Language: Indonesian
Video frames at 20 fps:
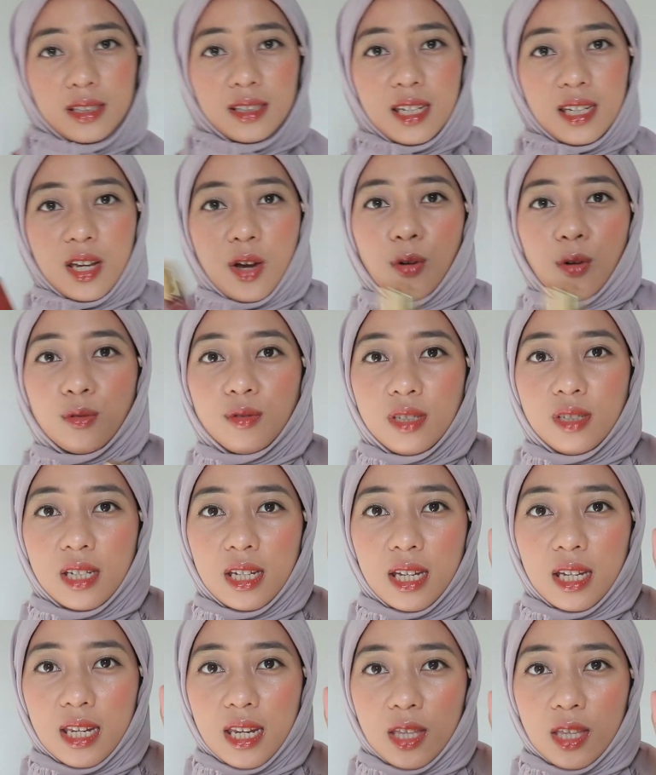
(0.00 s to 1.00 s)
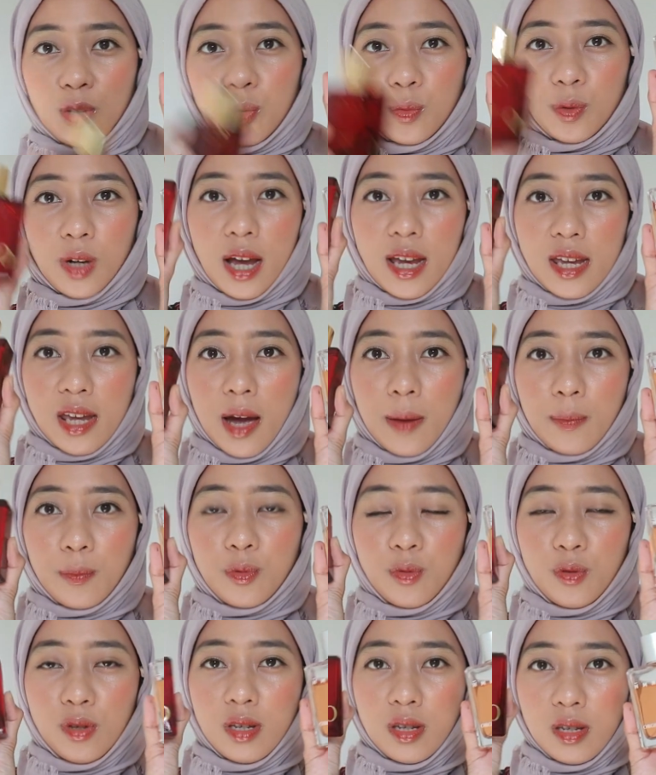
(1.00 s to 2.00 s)
di OG ini tuh
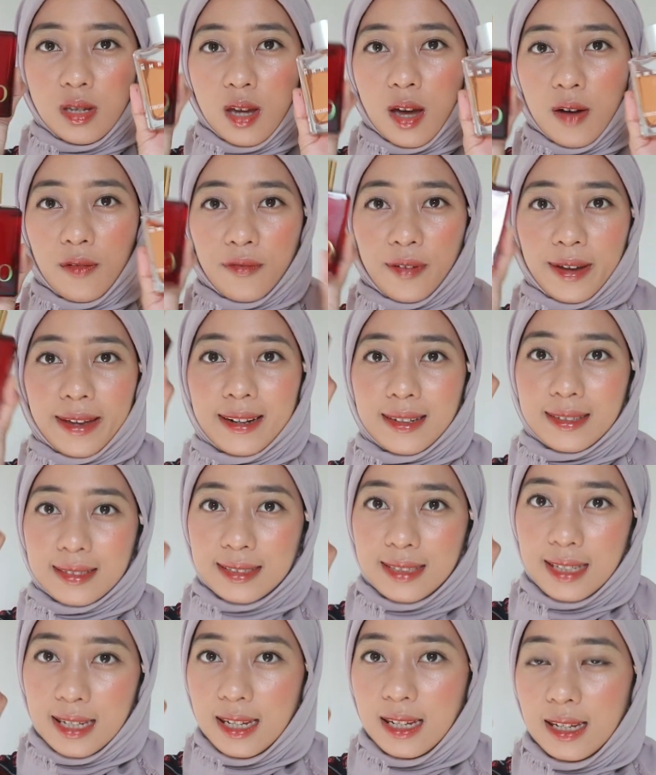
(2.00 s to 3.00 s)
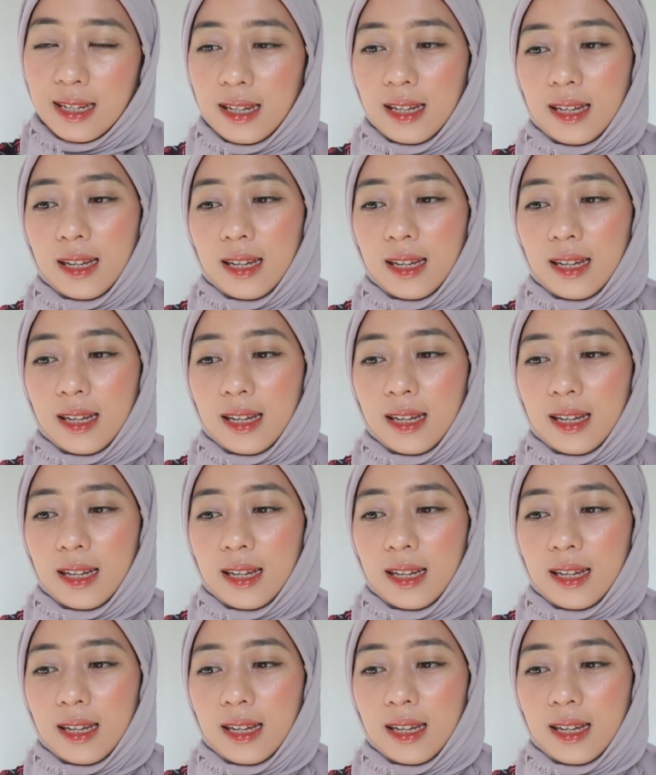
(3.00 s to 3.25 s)
kayak punya versi